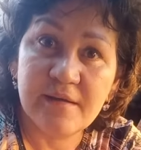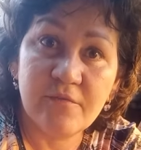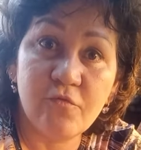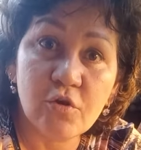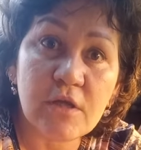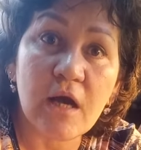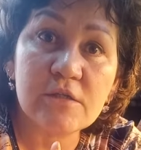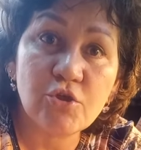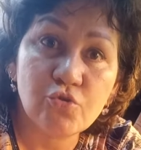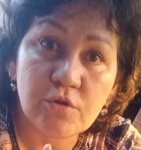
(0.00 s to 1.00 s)
Язык. Вот как
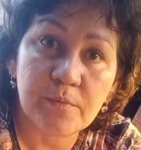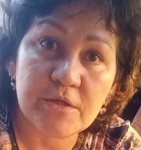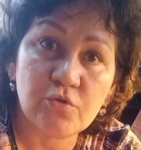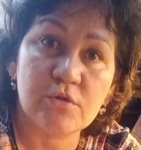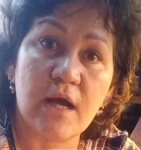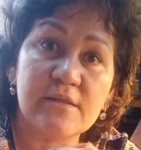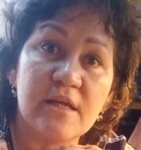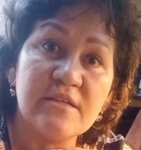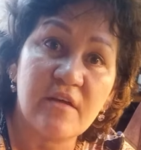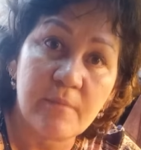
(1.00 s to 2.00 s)
это чудо происходит, как
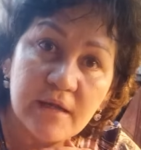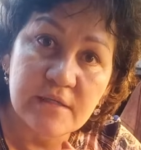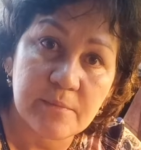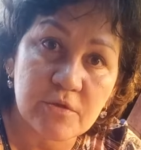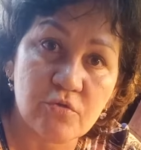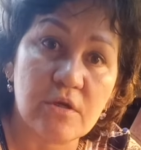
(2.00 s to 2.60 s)
трансформация происходит,